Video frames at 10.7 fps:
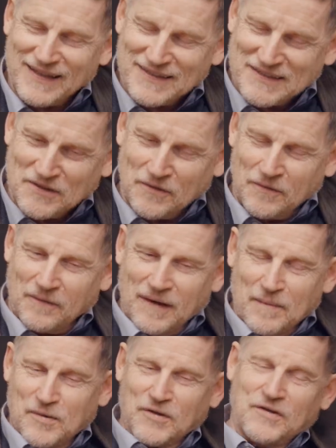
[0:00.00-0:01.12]
question
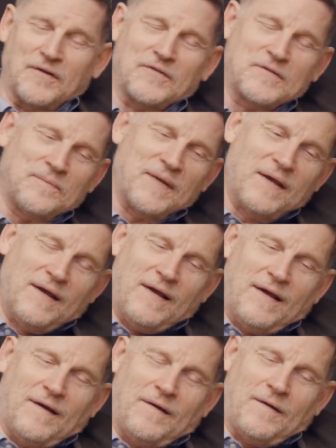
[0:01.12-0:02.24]
importante,
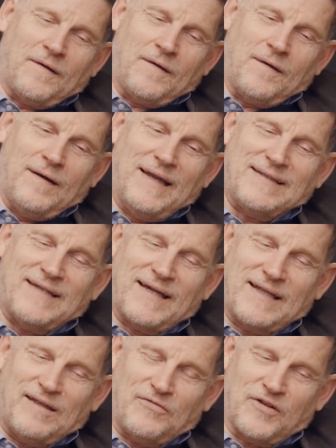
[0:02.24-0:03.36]
euh,
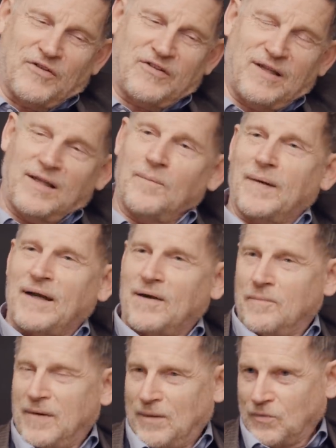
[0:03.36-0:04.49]
l'intérêt des Français n'est pas le
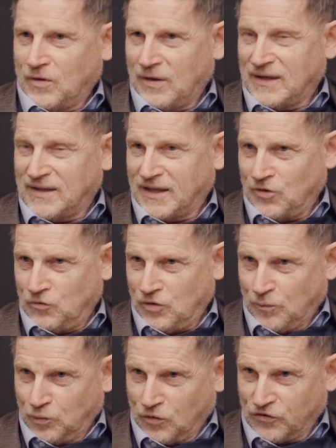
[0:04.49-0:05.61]
même que l'intérêt du
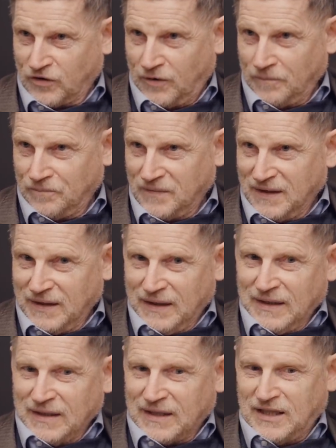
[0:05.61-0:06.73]
1%
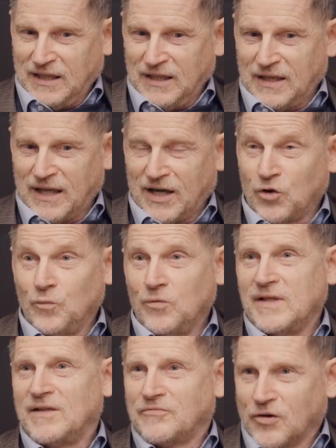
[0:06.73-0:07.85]
qui
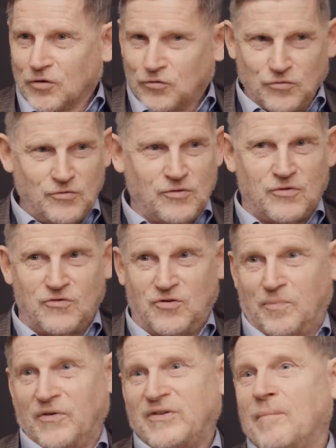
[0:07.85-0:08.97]
accumulent des fortunes. Je
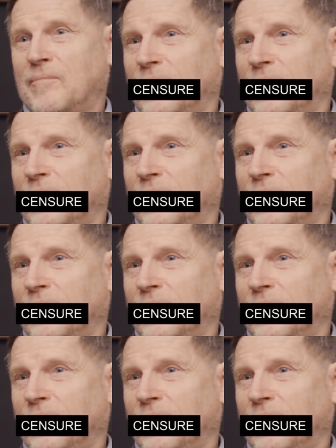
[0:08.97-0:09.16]
pense à